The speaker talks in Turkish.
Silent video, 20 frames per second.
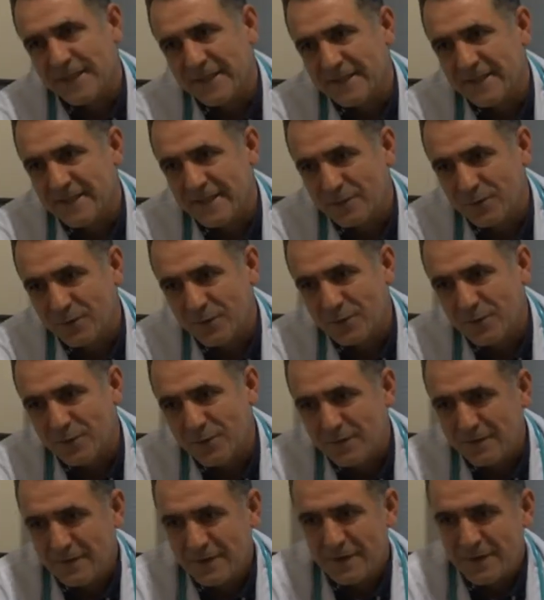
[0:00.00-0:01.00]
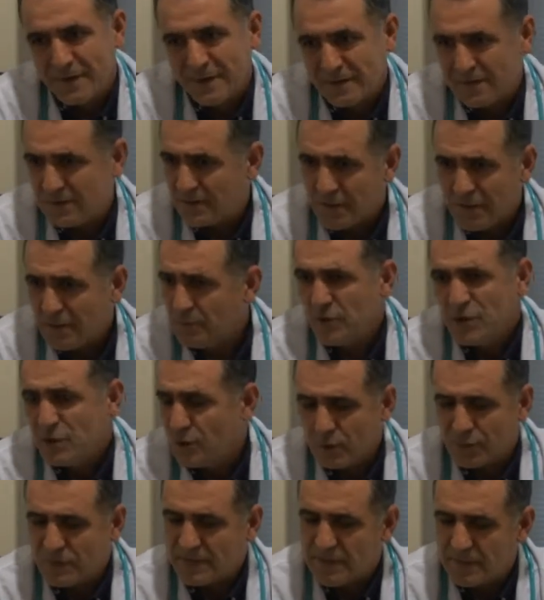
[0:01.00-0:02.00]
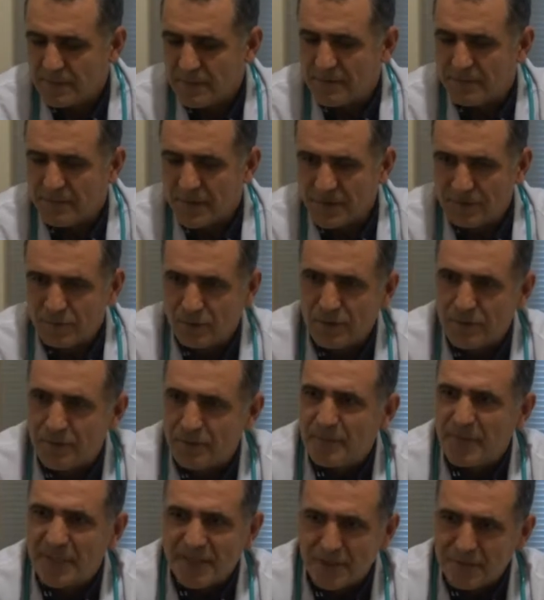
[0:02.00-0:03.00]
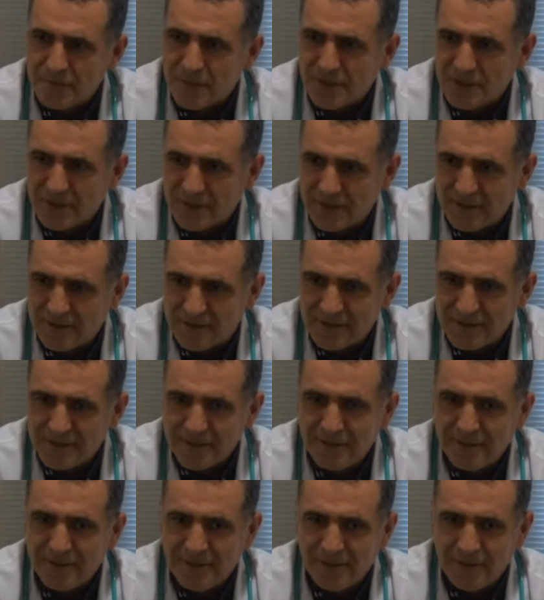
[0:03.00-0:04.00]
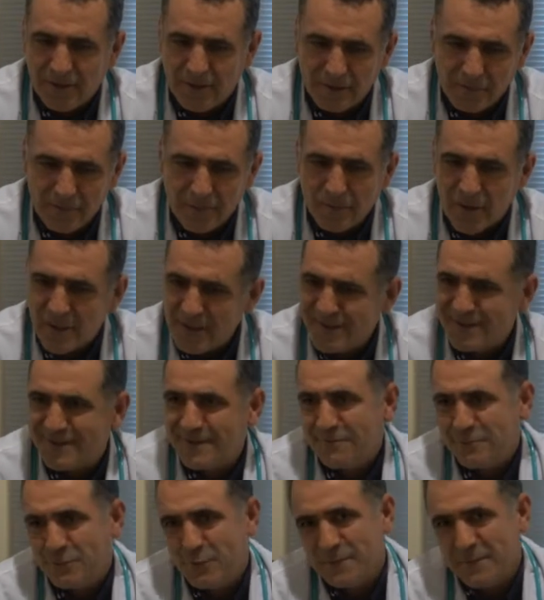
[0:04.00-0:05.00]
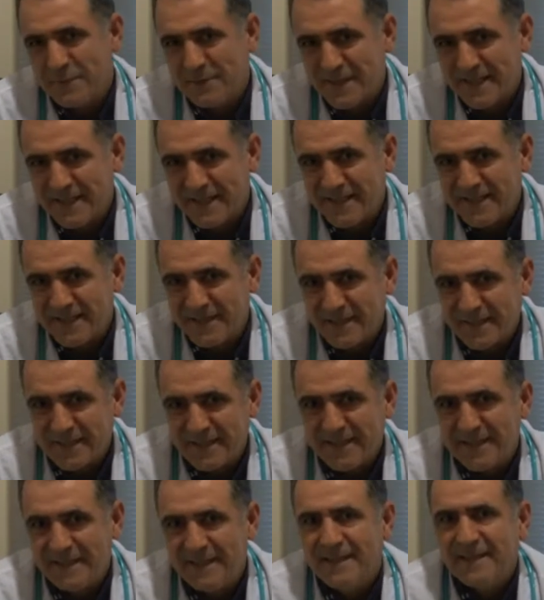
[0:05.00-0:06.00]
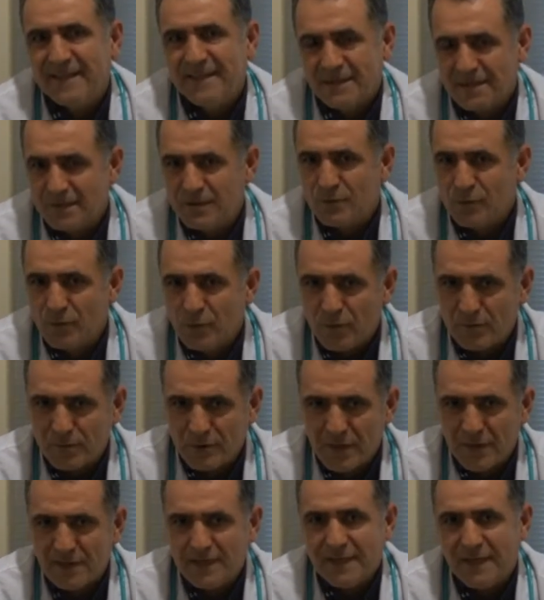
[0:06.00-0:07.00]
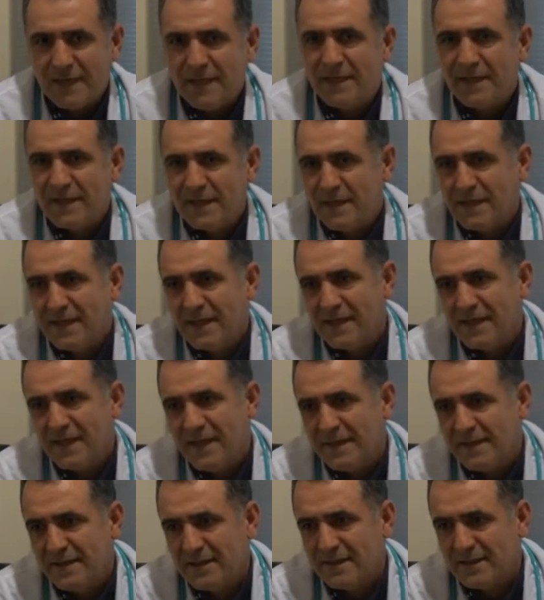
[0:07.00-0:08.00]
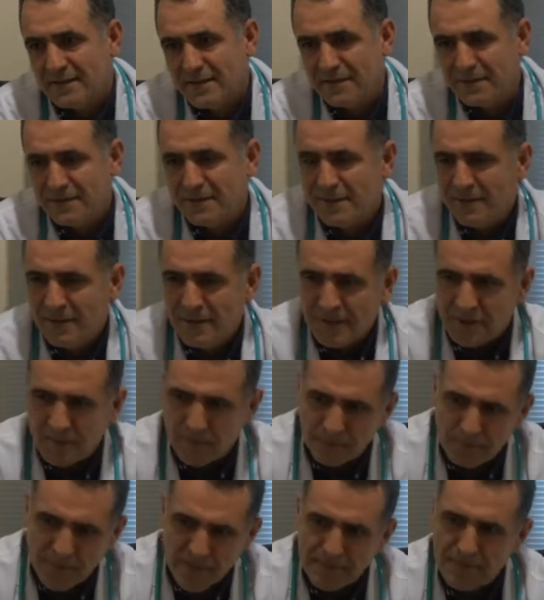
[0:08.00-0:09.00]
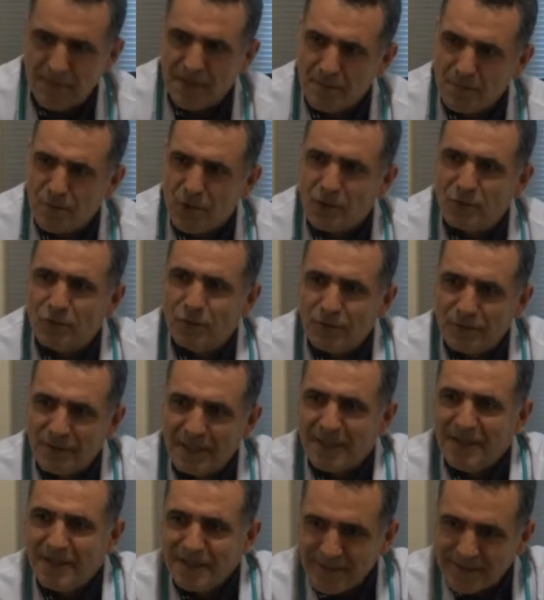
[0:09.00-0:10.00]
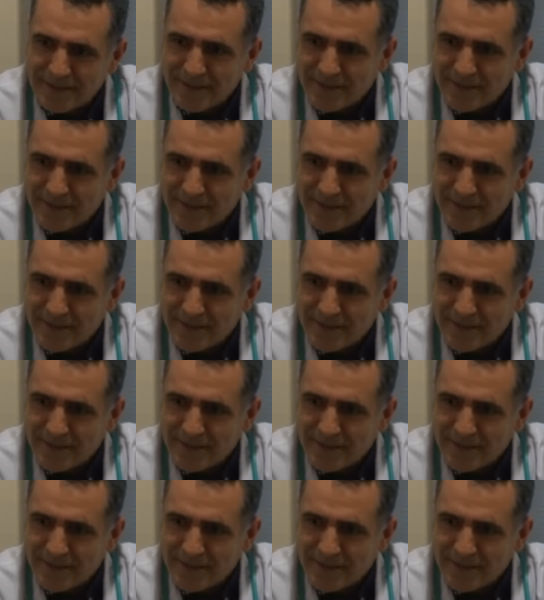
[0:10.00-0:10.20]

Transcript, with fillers: erken doğuyor. Daha birçok sebep var. Bunlar belli başları ama maalesef bu bebekleri hani kadın doğumcular ellerinden geldiği kadar bebeği matüriteye